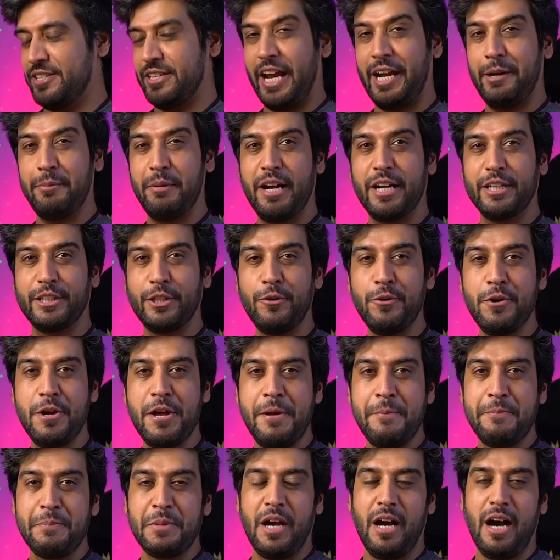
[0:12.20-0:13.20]
साइड में करता हूँ
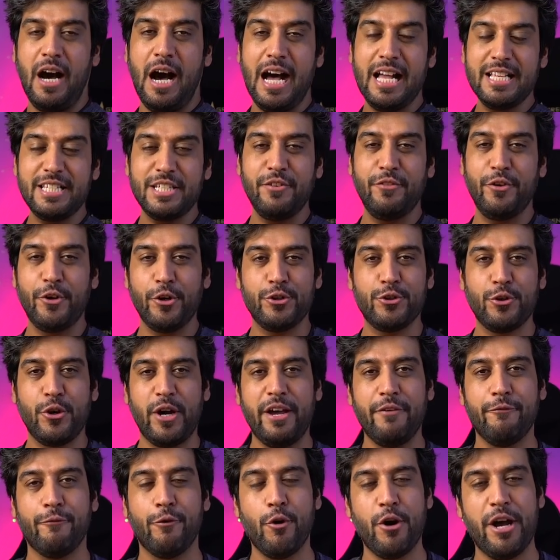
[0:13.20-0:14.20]
आज की वीडियो जो
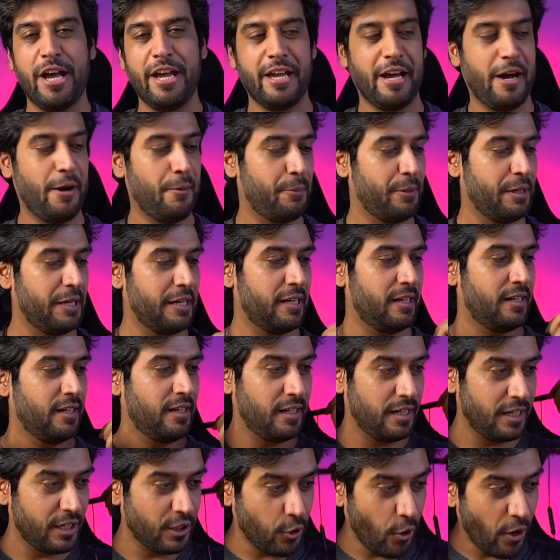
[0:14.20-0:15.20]
है वो है यहाँ
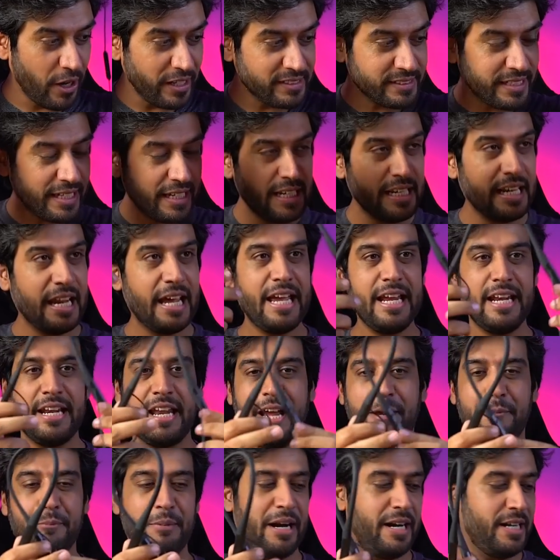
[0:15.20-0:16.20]
पर नॉइस के नए
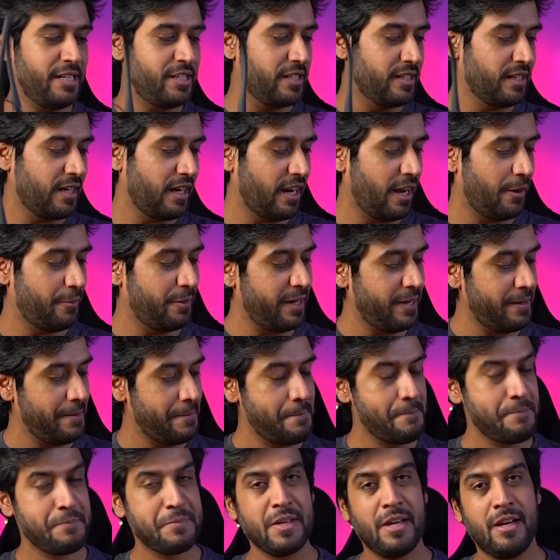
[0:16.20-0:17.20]
नेक बैंड जिनका नाम है
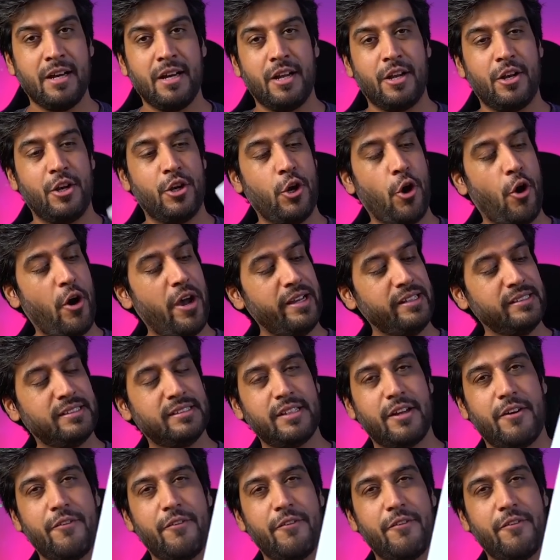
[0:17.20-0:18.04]
नॉइस